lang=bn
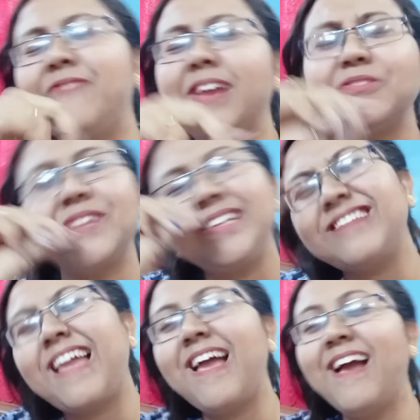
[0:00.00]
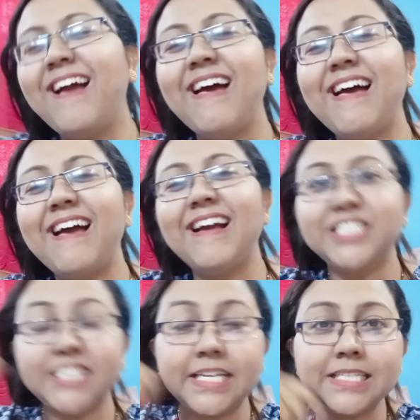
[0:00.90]
একটুখানি আহা
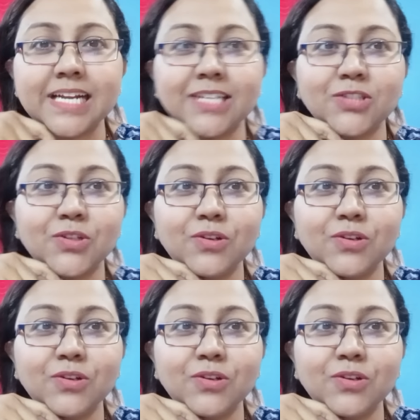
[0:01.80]
চেঞ্জ আনার জন্য